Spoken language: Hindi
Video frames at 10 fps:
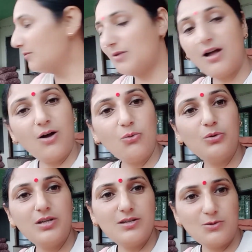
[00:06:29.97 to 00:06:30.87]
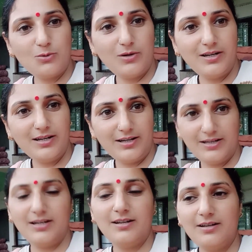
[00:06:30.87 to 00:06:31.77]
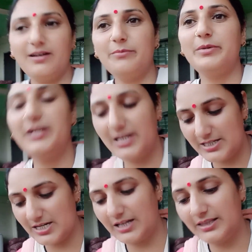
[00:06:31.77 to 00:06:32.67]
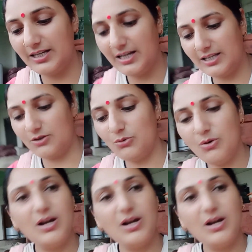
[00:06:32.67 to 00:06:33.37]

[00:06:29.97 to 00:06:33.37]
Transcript: आऊँगी सोलन अगर मिलना चाहते हैं तो